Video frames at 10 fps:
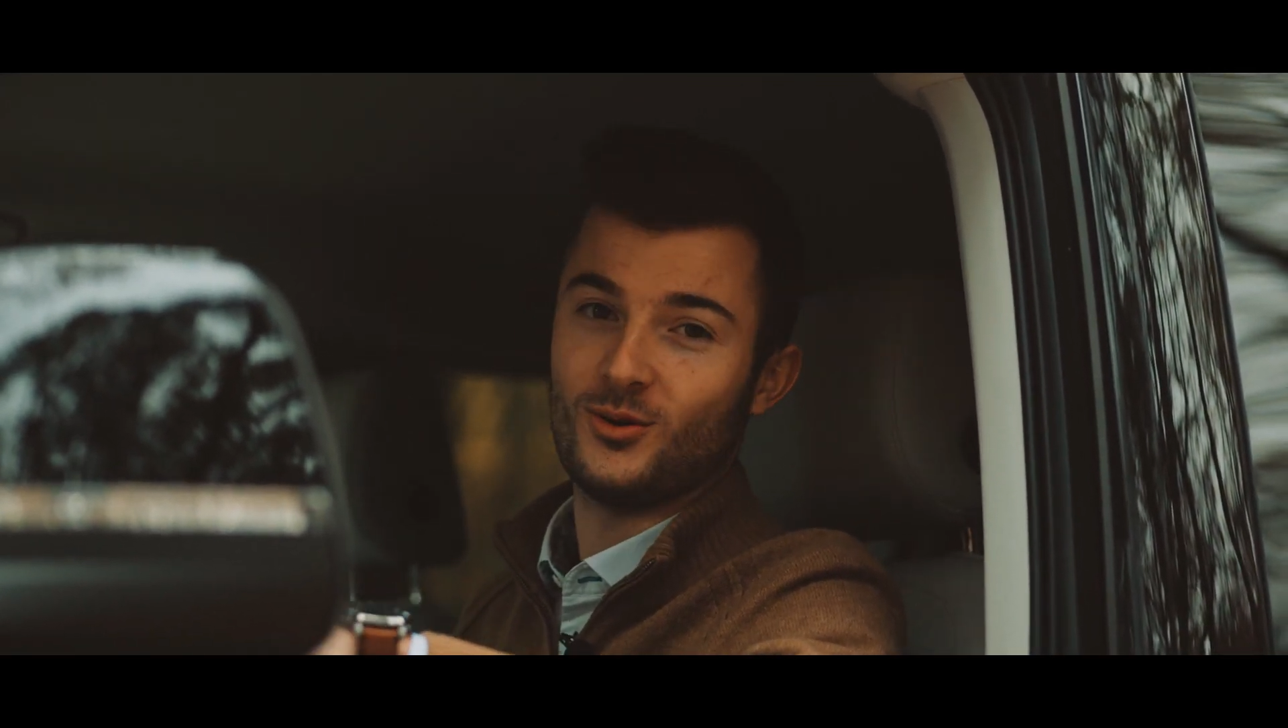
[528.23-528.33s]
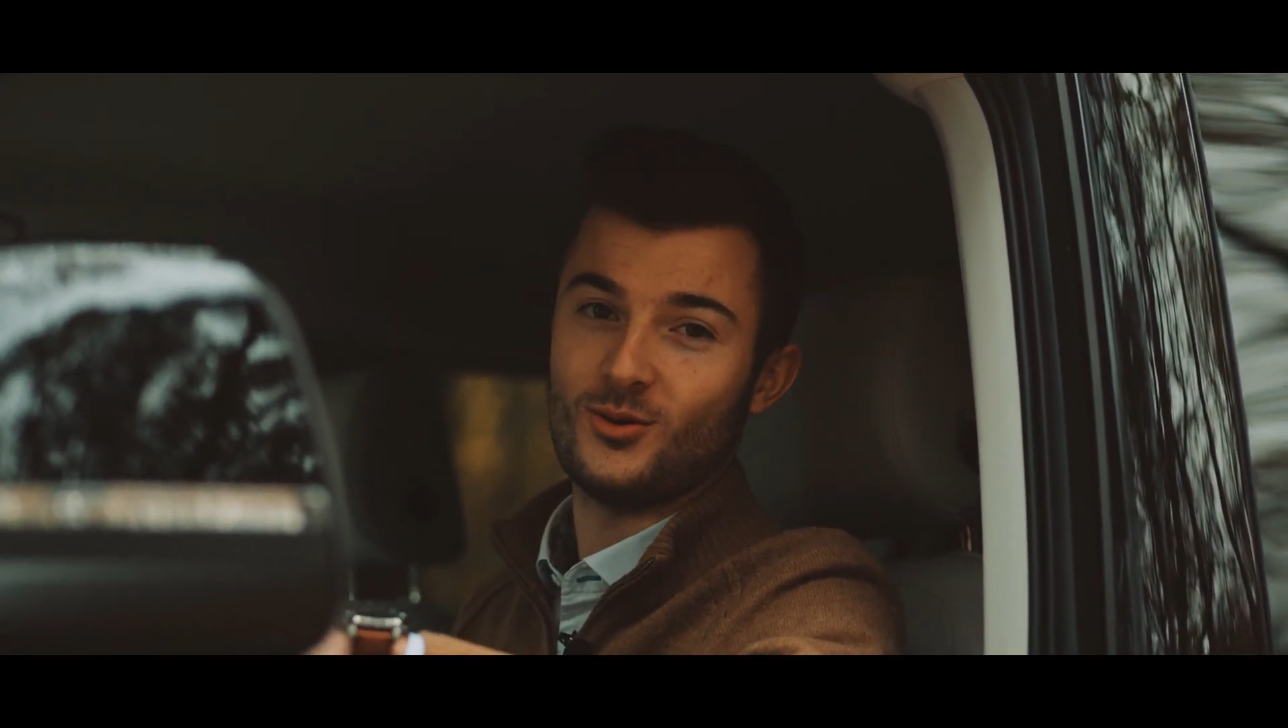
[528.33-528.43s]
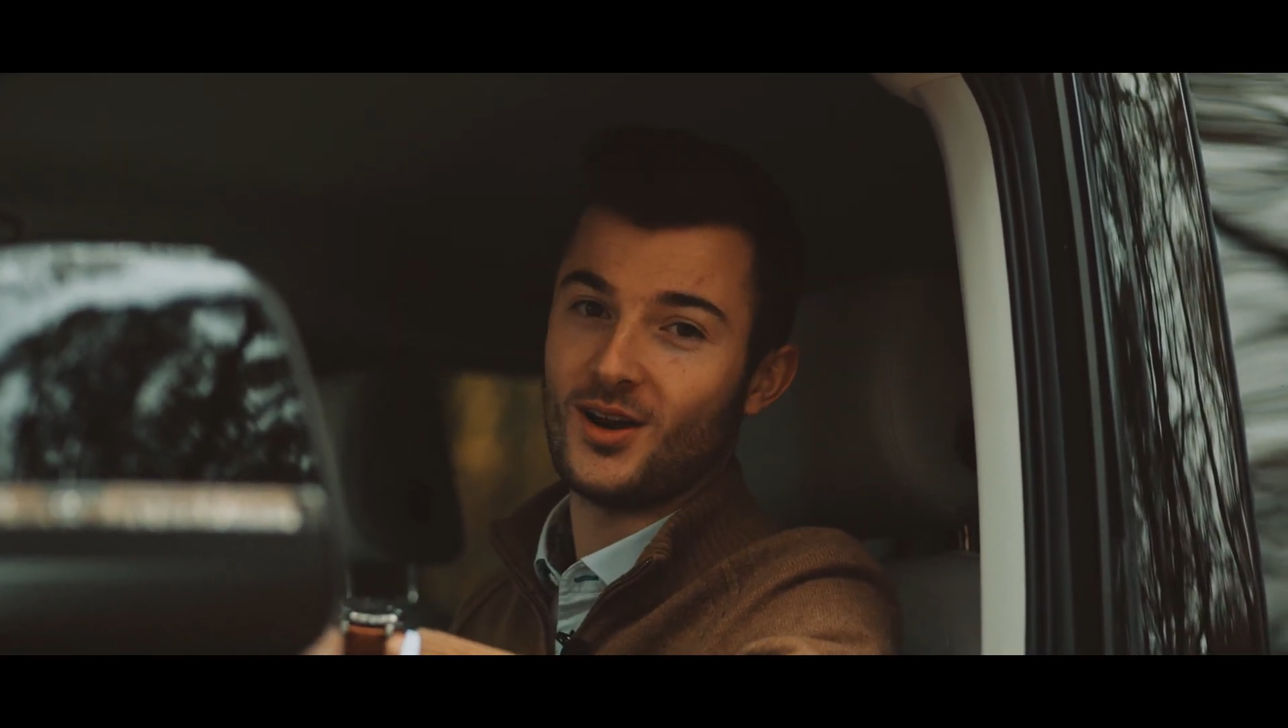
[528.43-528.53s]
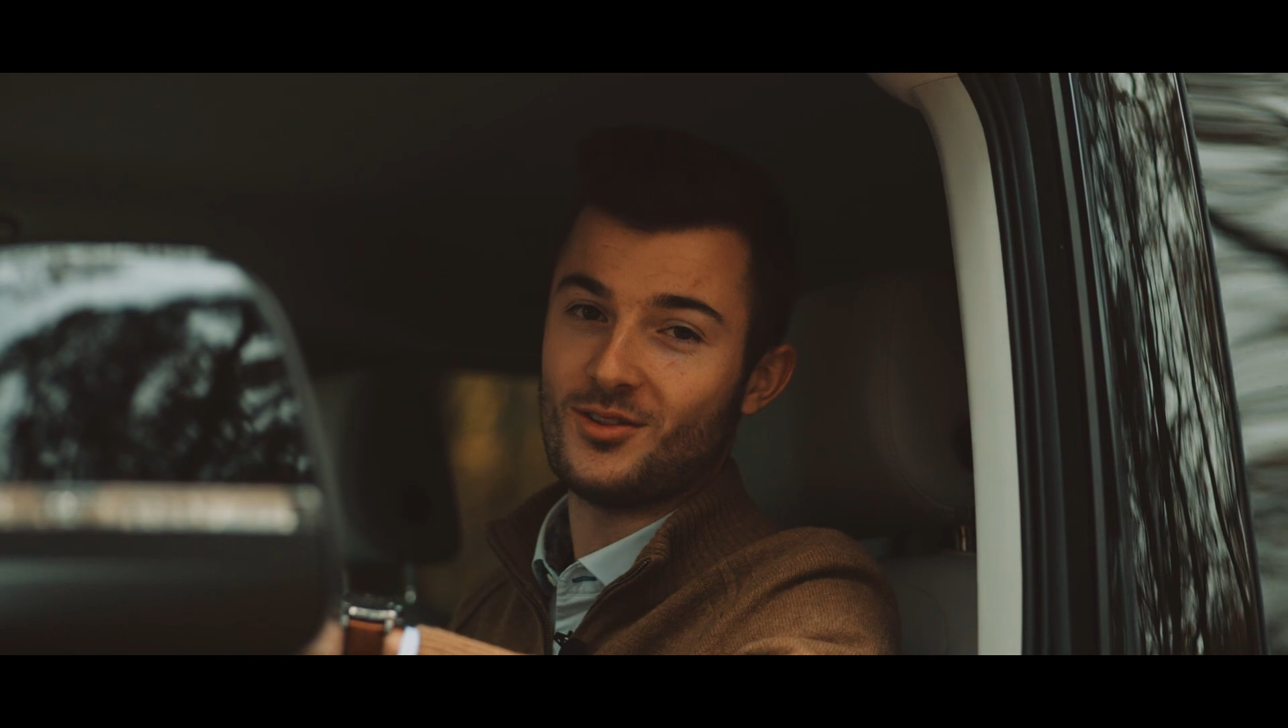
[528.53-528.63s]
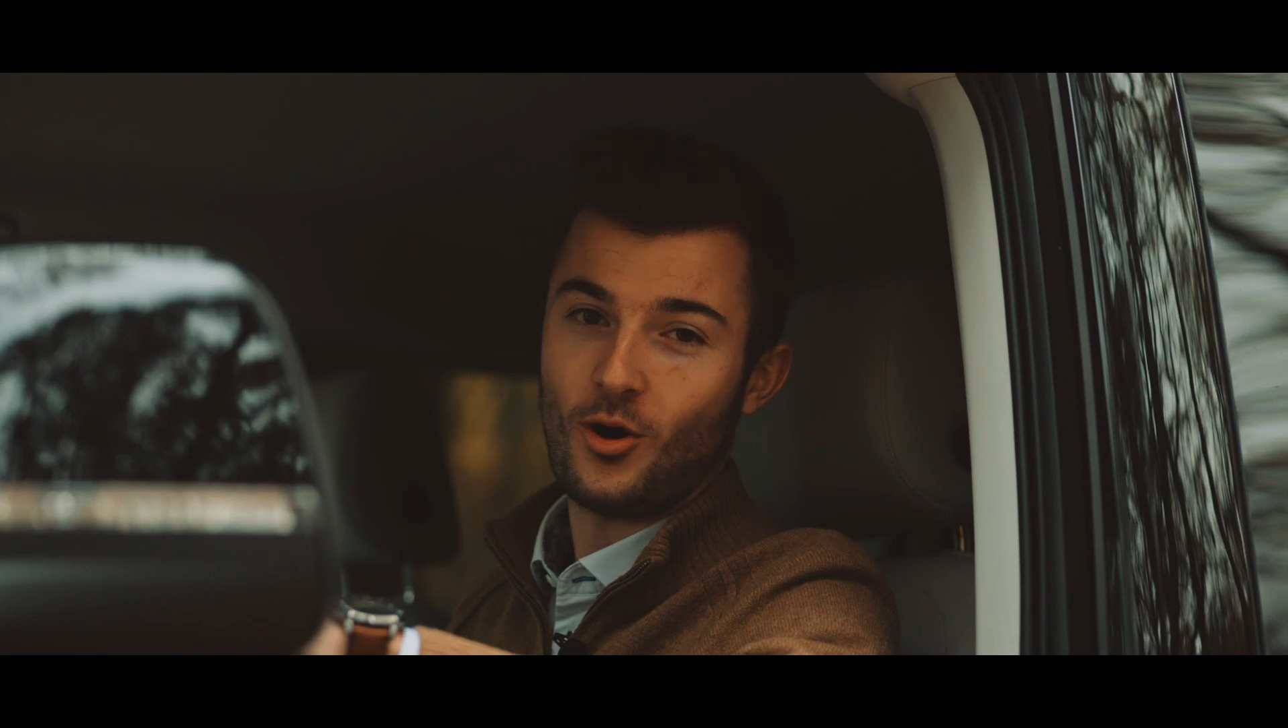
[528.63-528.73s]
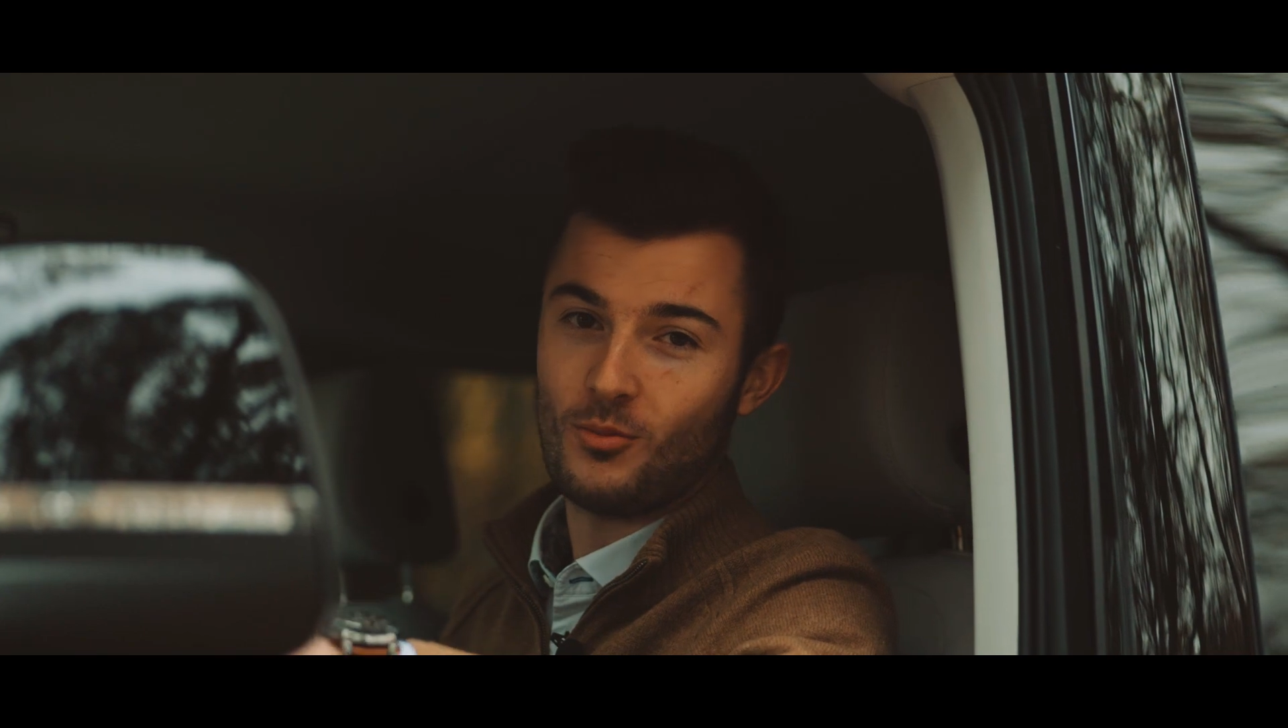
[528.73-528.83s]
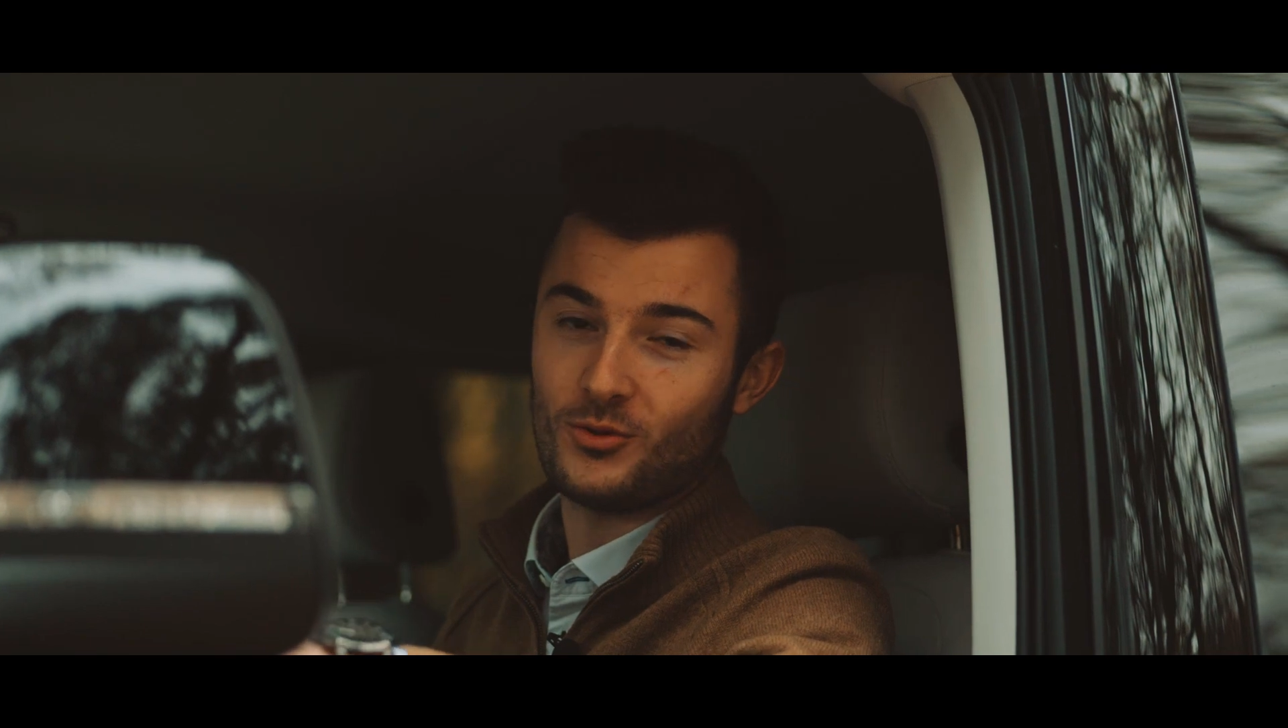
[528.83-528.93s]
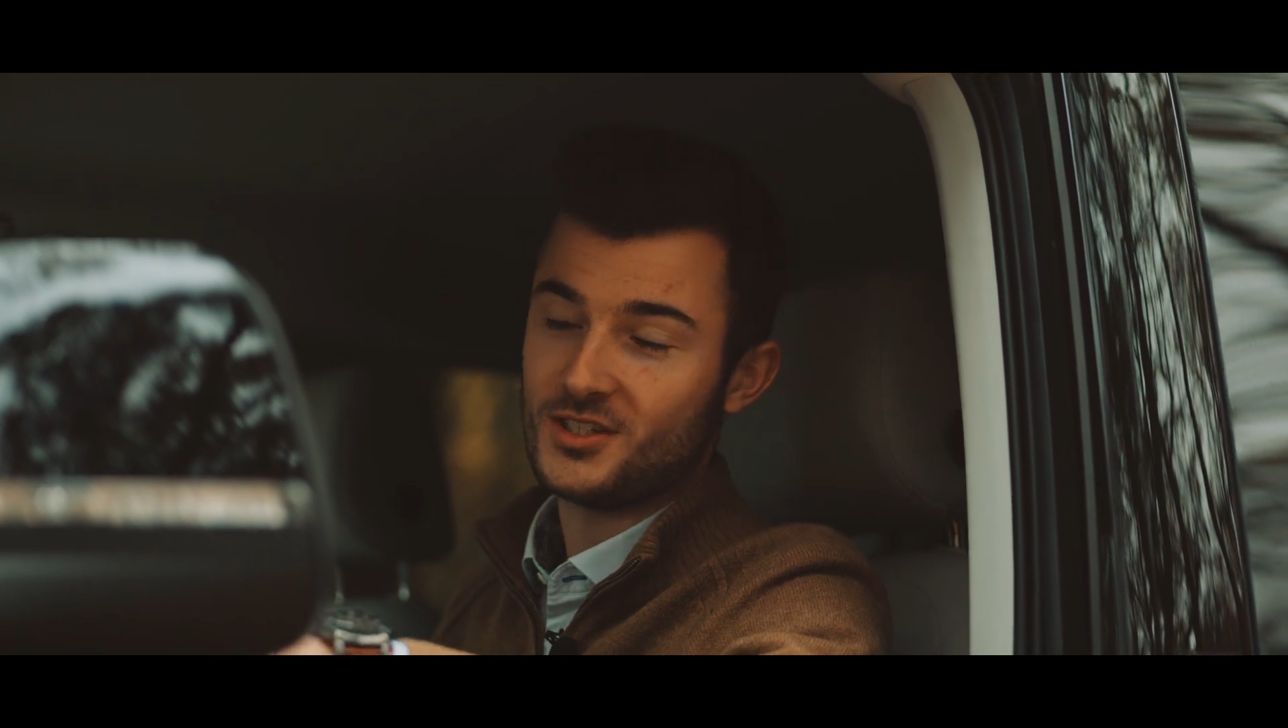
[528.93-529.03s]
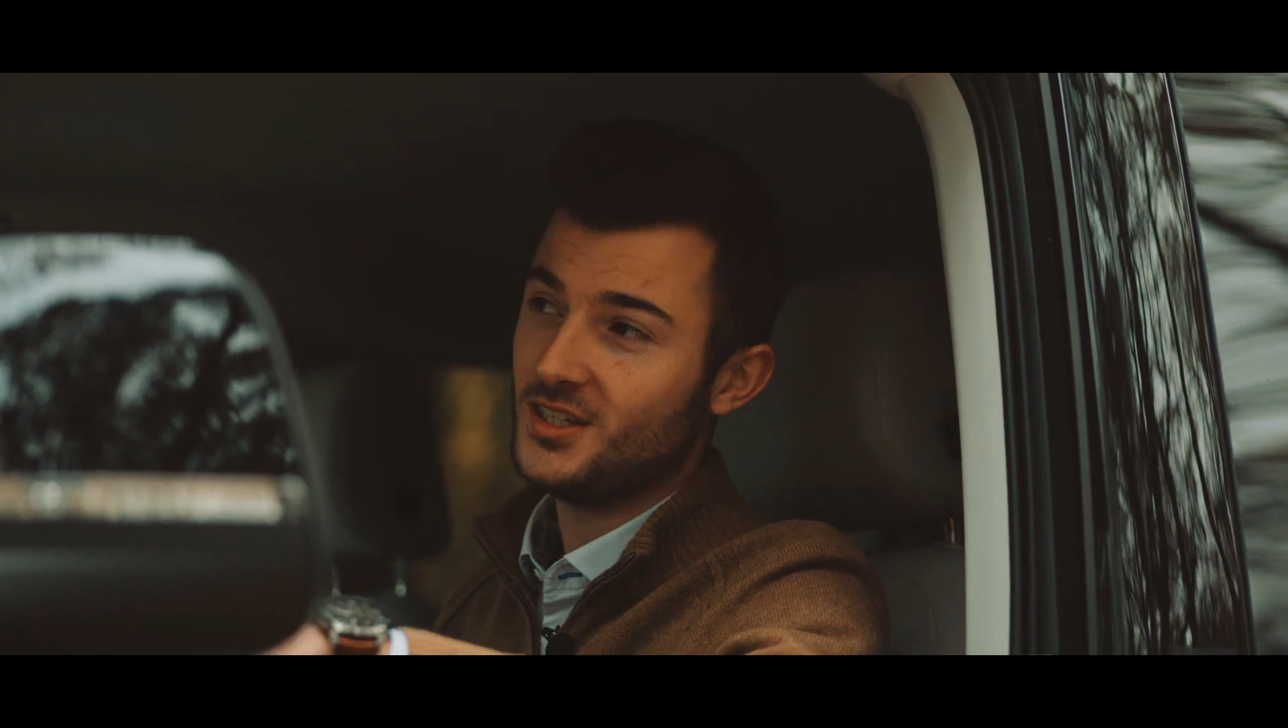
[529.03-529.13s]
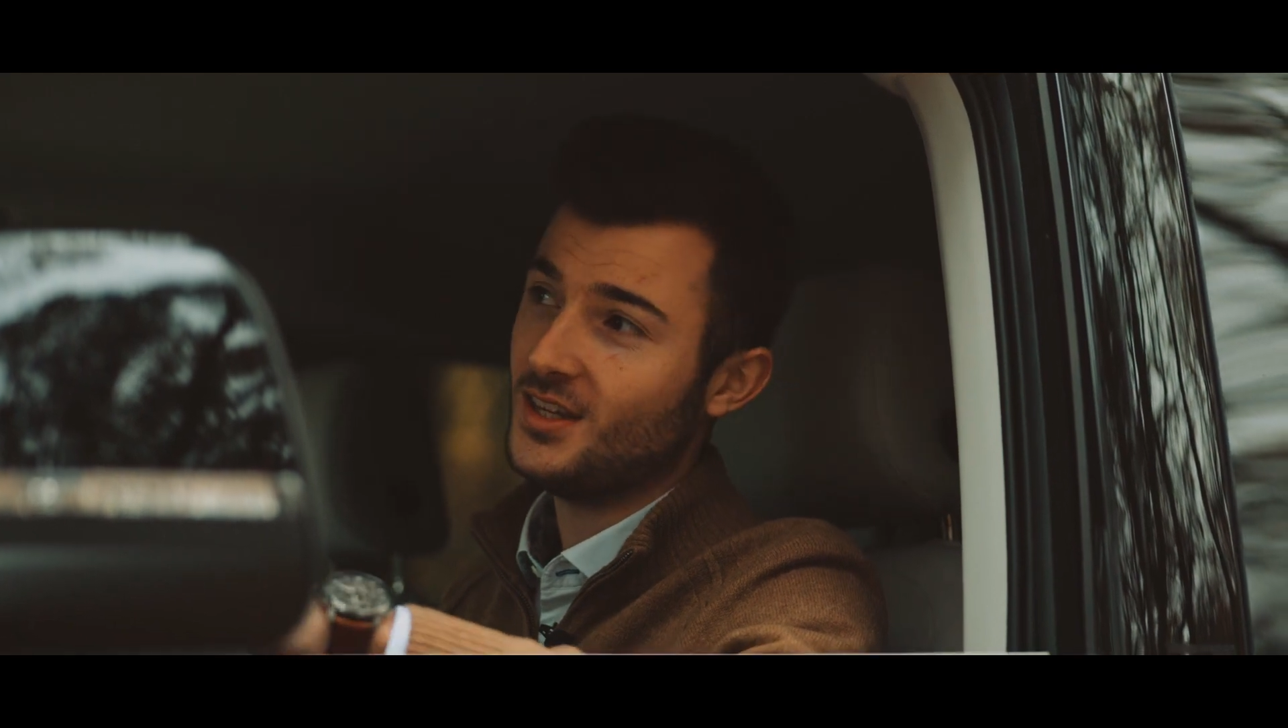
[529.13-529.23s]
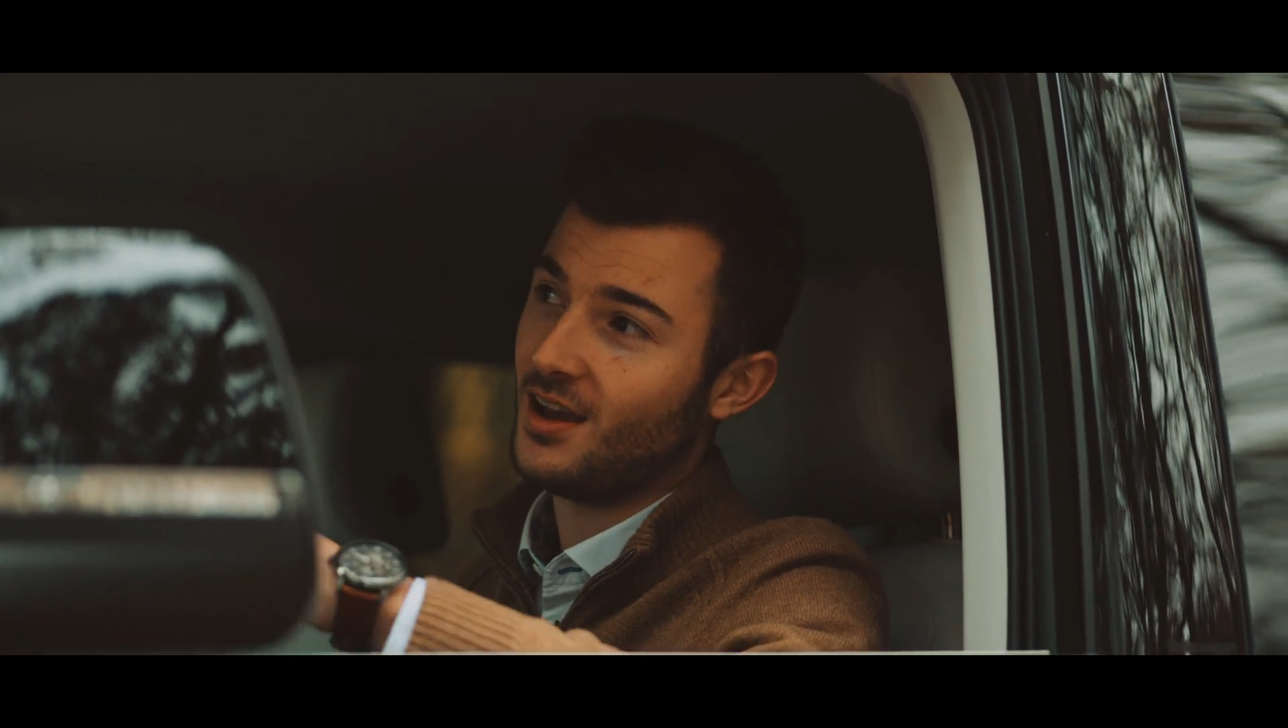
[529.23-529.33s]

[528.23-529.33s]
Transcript: de la Normandie,